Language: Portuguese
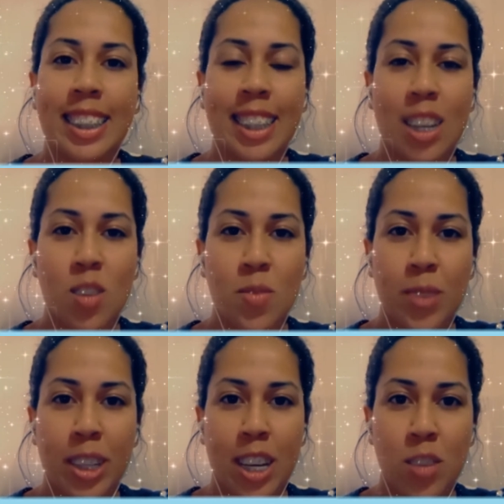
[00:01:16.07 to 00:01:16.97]
da
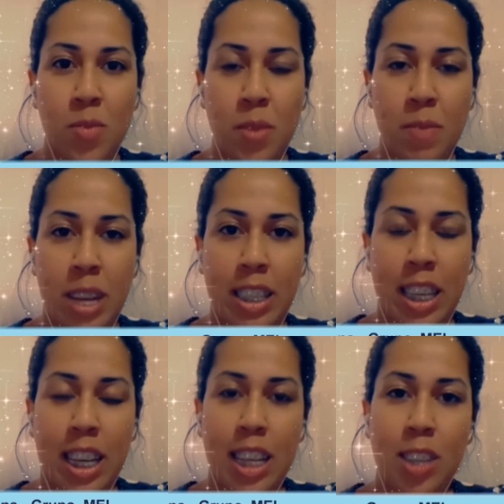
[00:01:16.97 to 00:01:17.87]
comunidade Meu
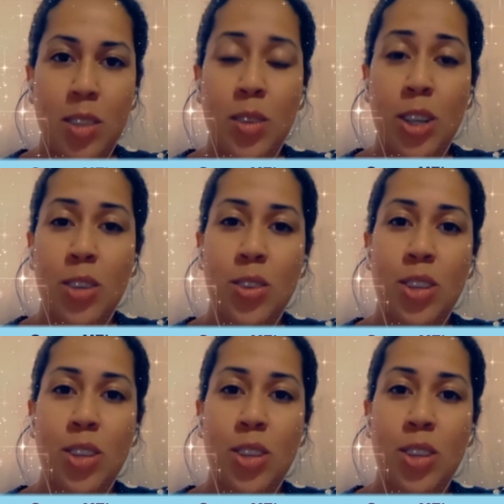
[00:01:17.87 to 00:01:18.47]
Brasília, e estou aqui hoje